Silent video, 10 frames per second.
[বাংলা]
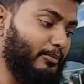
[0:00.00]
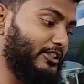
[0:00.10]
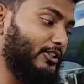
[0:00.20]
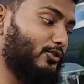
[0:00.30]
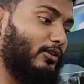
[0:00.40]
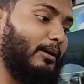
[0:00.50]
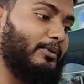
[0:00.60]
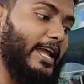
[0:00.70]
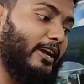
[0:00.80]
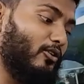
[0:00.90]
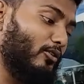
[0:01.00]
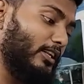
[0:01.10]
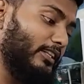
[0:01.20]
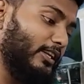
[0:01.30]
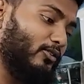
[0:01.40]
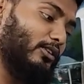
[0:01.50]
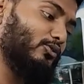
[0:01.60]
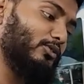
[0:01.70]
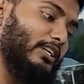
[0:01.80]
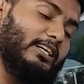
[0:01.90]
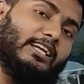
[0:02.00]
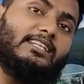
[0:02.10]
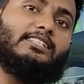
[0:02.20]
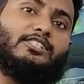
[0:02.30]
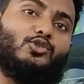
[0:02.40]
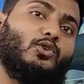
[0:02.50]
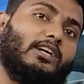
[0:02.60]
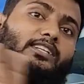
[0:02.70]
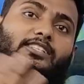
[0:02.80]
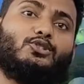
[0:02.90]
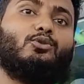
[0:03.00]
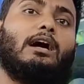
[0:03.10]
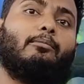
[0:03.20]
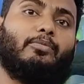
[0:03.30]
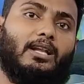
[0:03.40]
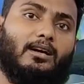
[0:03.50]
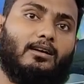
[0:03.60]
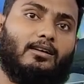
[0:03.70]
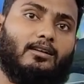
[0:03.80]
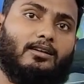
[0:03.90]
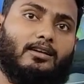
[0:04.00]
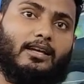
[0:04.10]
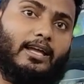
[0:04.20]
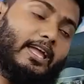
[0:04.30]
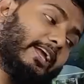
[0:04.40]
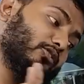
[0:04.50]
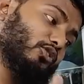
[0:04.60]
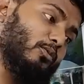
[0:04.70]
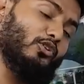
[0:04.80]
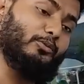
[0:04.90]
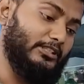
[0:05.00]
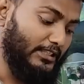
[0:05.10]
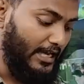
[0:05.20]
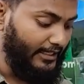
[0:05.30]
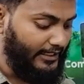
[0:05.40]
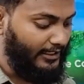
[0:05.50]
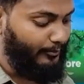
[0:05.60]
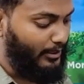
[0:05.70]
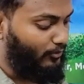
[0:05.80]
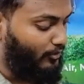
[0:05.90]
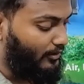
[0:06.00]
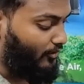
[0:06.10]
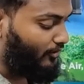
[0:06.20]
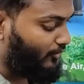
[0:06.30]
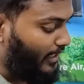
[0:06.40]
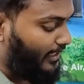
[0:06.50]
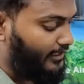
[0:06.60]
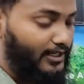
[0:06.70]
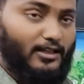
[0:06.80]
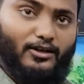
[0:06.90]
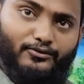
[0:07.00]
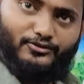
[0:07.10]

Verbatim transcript: বিশেষ করে আপনি এক ঘন্টা দেড় ঘন্টাও যদি এখানে একটা টিস্যু রাখেন টিস্যু ঘামবে না ঘামবে না আচ্ছা। একদম অটোমেটিক আর এখানে ব্যবহার করার জন্য আলাদা আলাদা